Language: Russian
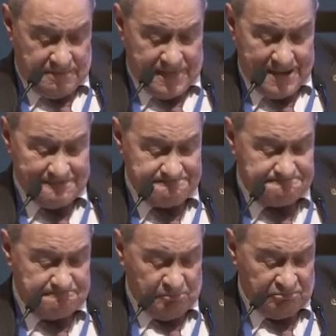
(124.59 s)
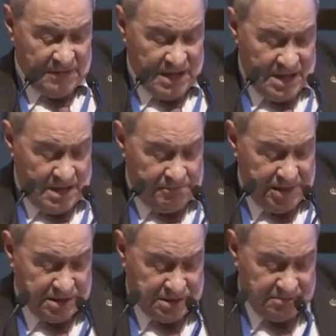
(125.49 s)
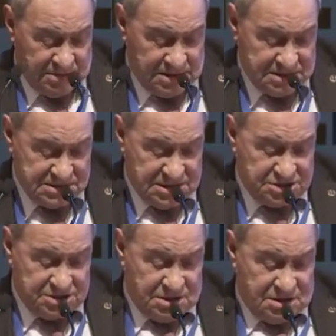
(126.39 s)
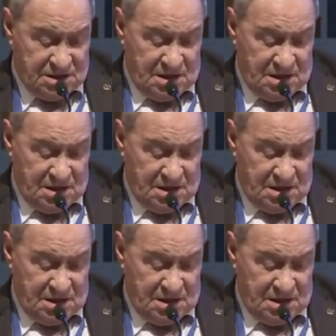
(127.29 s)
Так? При этом, значит,